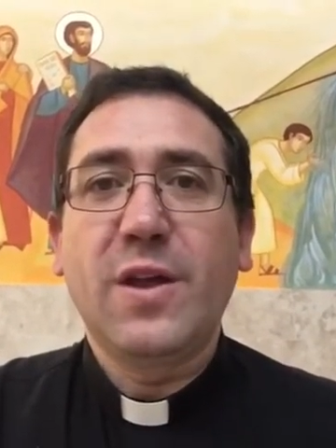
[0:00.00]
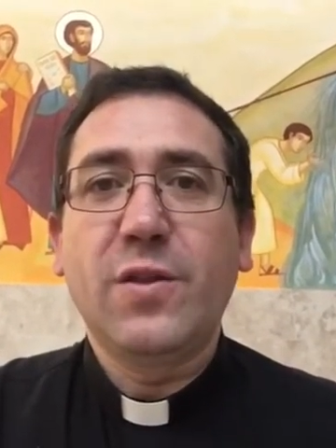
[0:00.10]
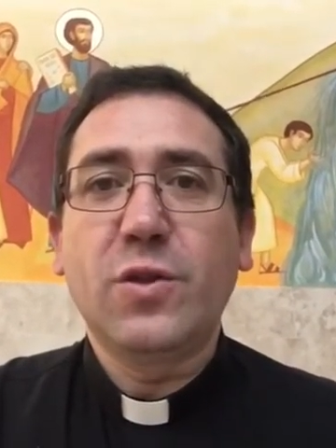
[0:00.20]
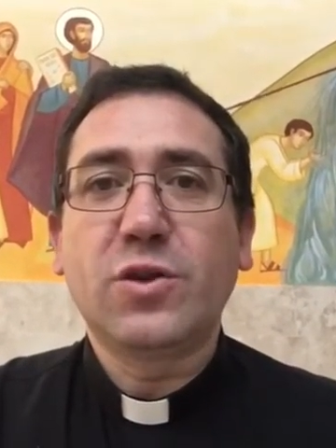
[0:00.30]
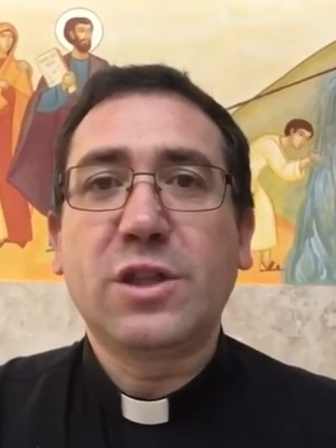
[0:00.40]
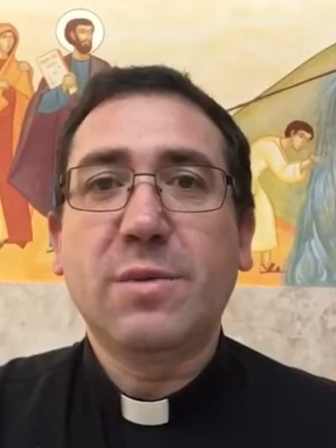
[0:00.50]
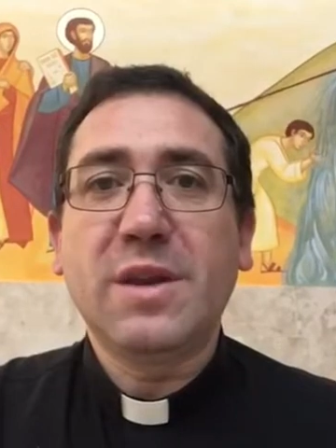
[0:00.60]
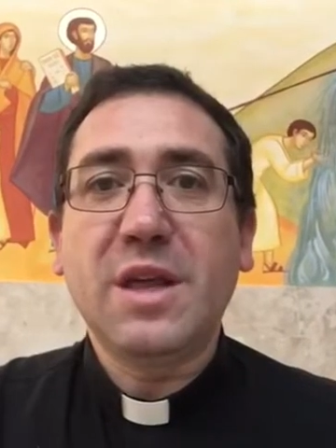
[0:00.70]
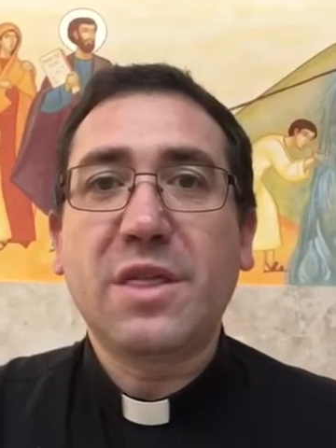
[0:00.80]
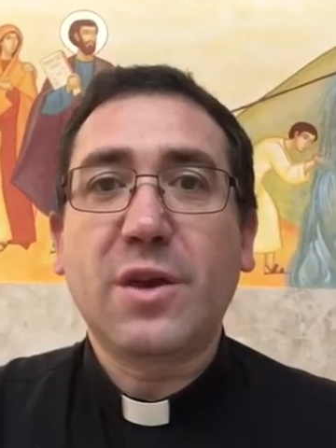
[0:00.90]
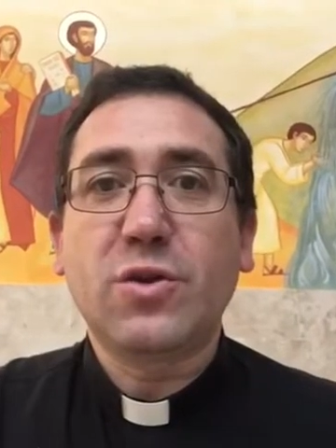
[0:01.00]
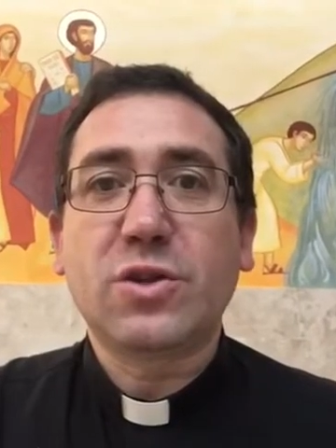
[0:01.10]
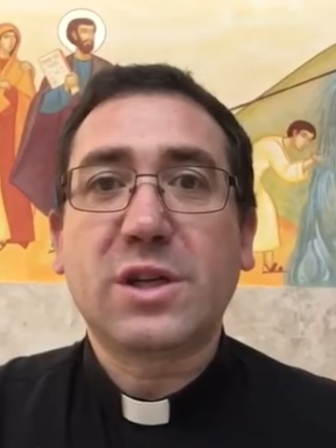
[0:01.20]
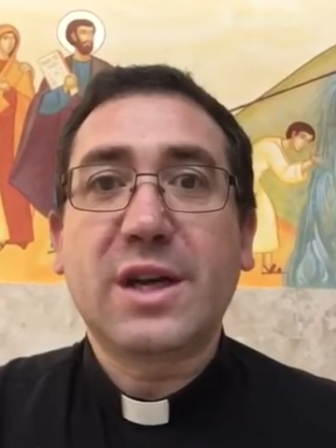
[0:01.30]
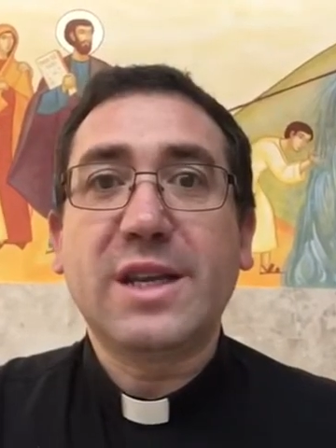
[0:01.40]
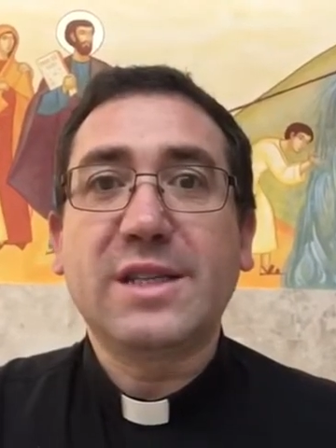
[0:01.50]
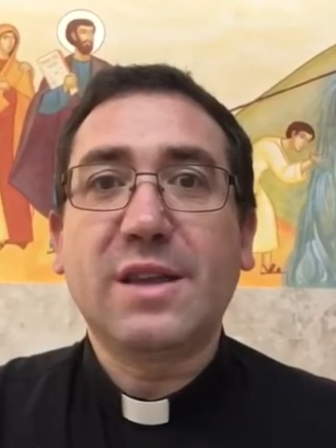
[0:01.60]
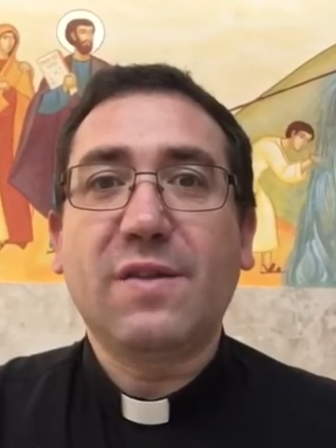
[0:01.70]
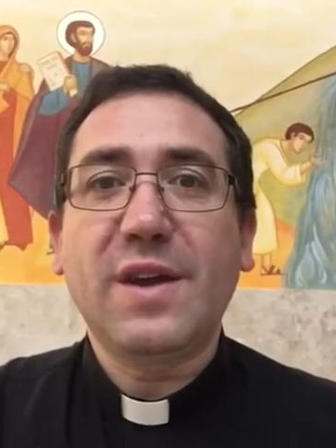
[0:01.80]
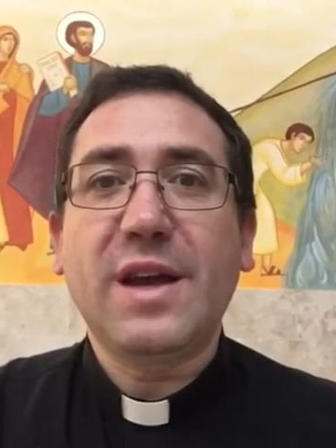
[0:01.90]
nos diviniza, nos
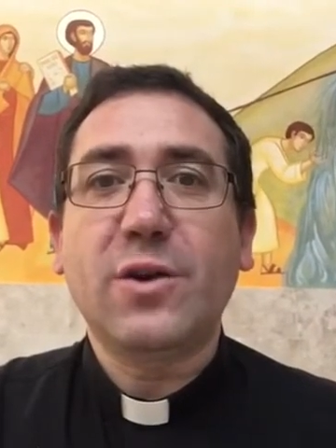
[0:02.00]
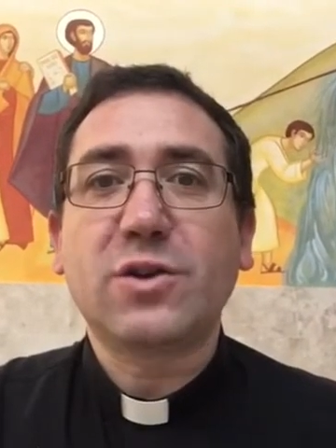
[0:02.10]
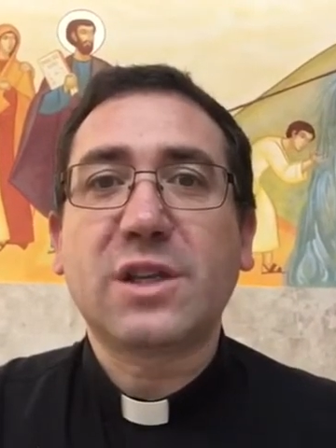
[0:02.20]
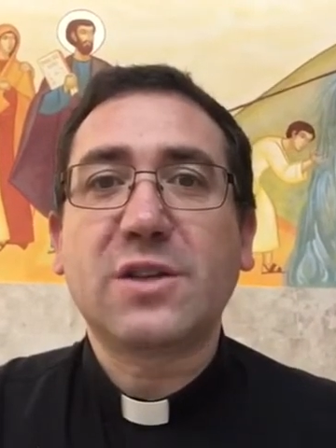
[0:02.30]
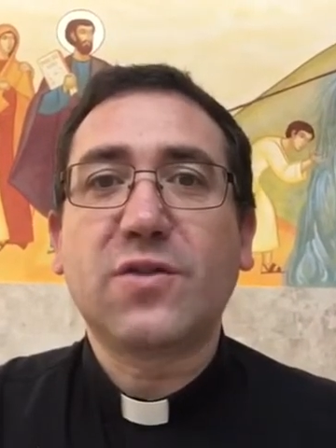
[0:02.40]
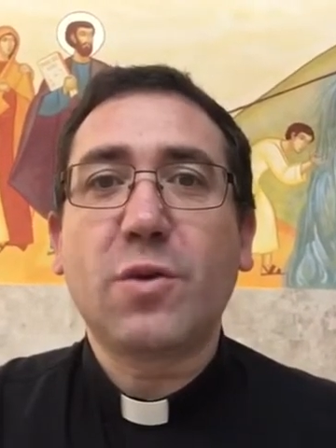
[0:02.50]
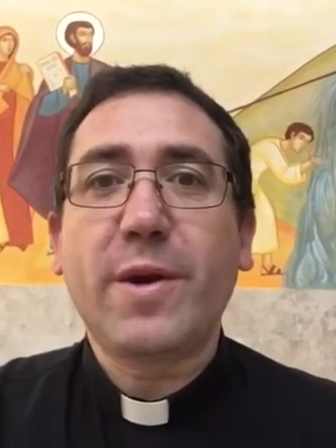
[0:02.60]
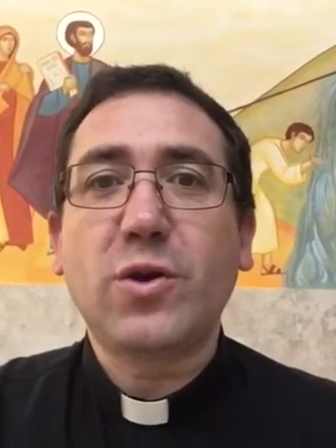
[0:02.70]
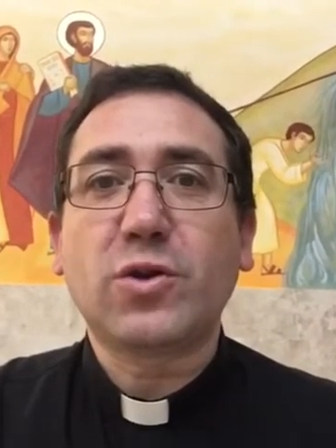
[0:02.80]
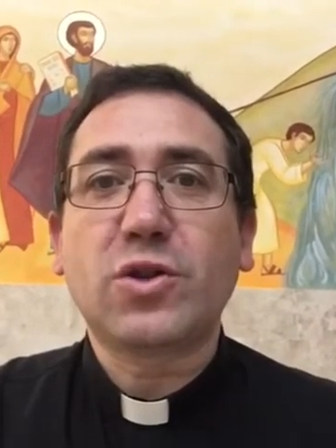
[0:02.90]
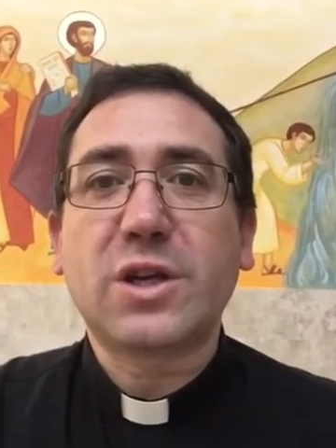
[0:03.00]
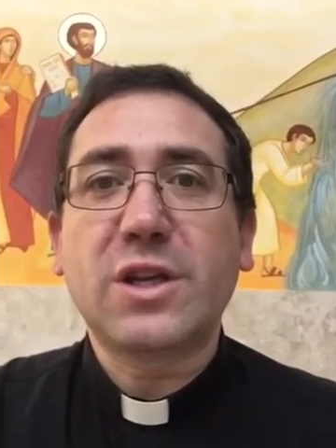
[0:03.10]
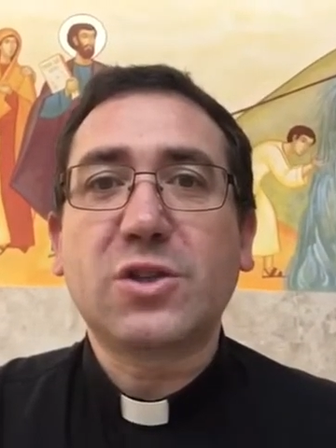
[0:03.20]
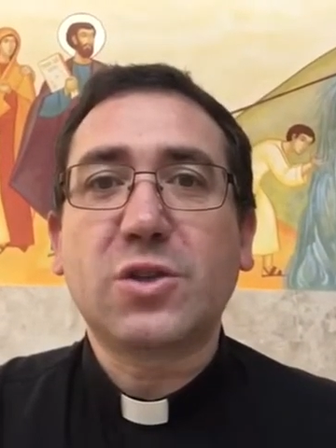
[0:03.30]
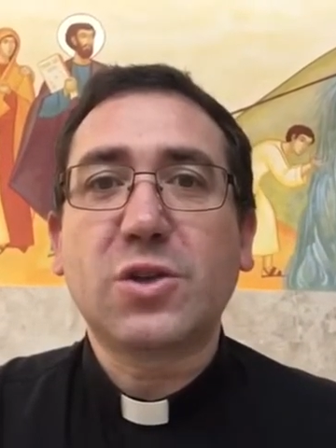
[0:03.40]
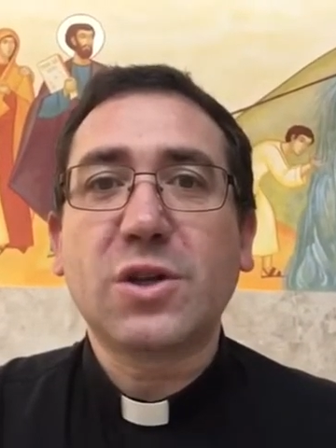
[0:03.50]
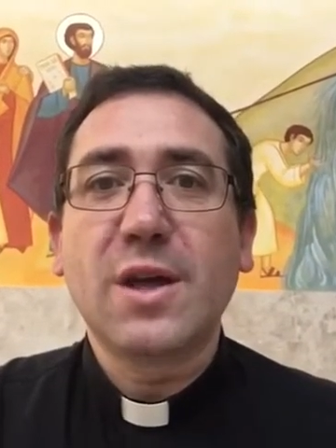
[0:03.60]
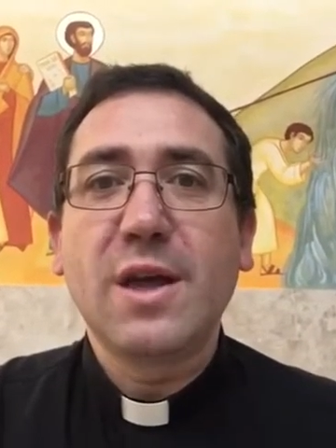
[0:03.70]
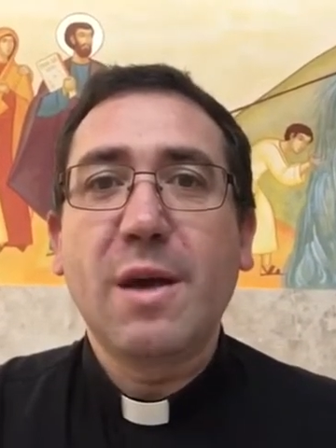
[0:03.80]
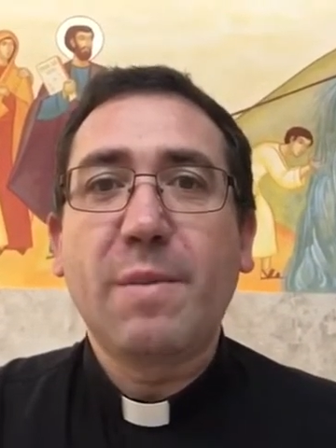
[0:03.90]
cristifica, nos transforma en otros Cristos
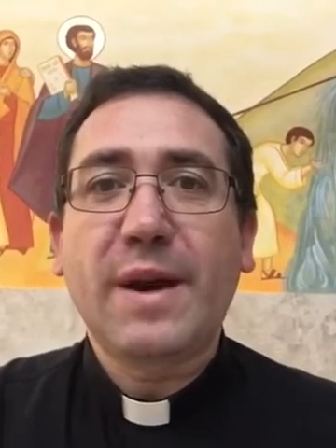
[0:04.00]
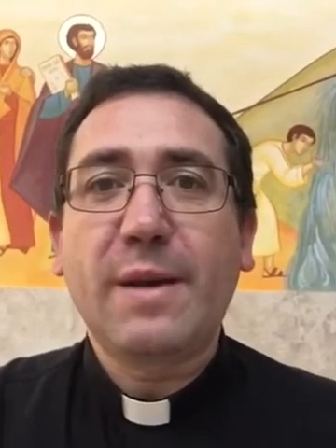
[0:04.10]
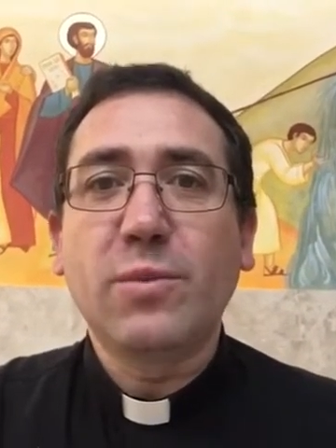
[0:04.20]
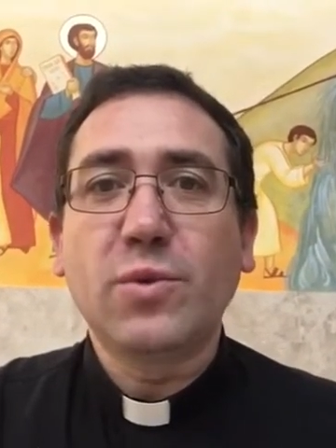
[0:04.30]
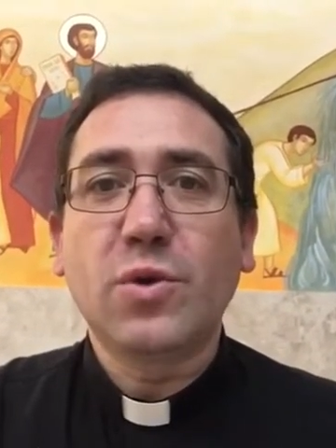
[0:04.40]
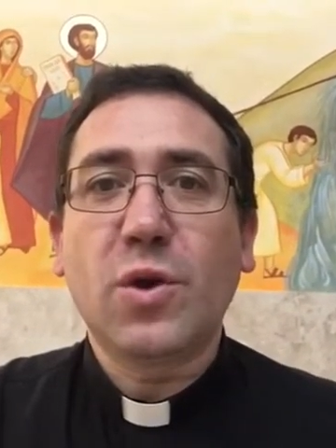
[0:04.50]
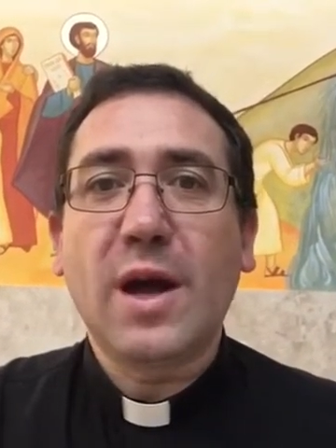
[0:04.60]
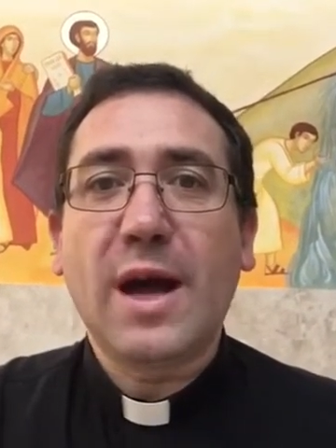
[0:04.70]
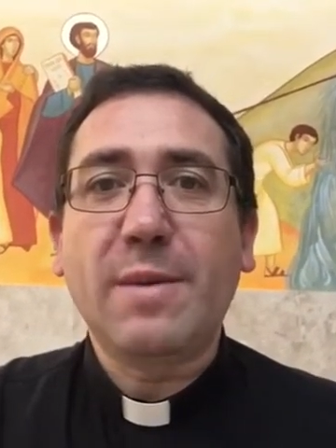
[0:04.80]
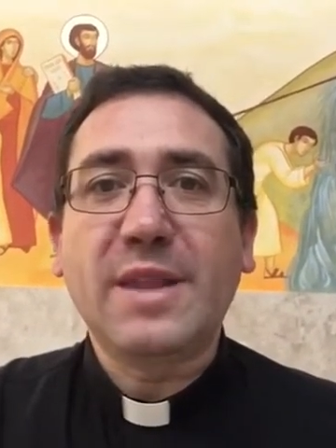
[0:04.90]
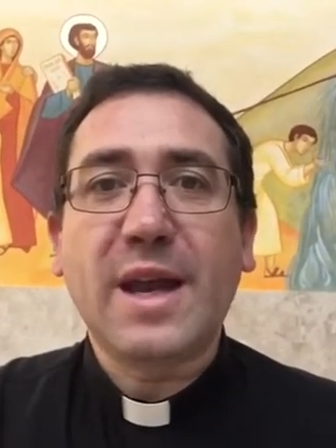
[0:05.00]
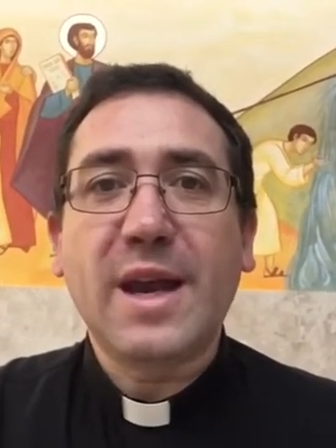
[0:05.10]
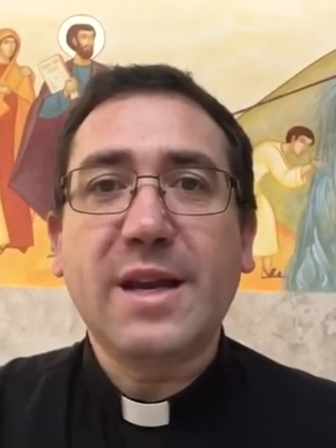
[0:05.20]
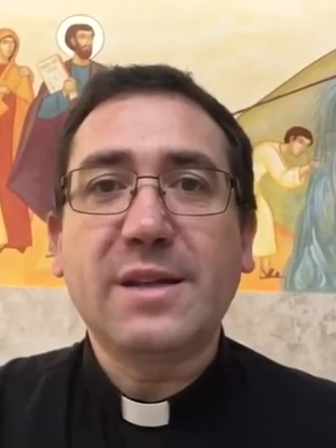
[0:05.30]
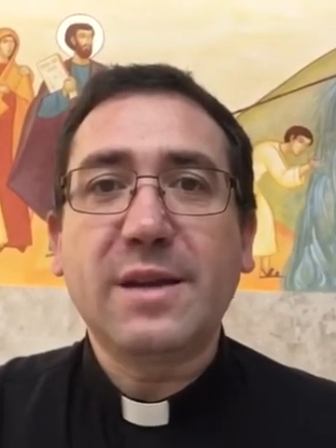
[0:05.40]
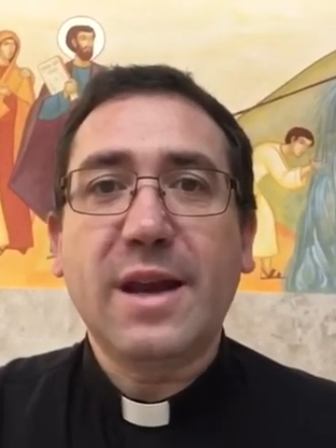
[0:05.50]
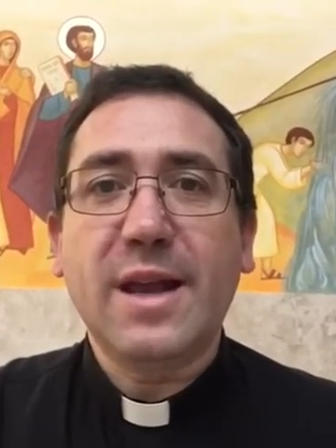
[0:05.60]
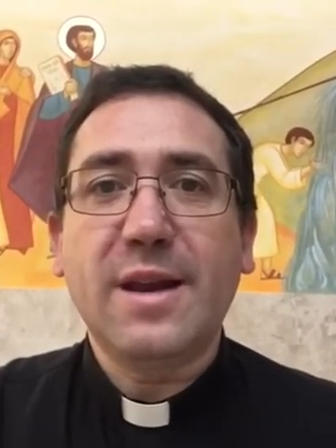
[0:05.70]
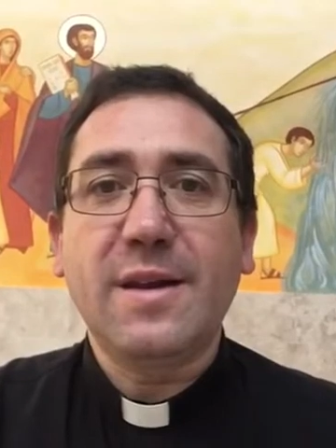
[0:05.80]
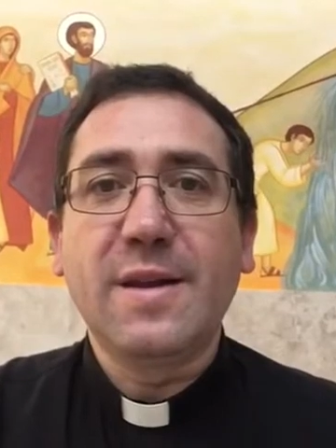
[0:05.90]
para el mundo, habitar en, Él.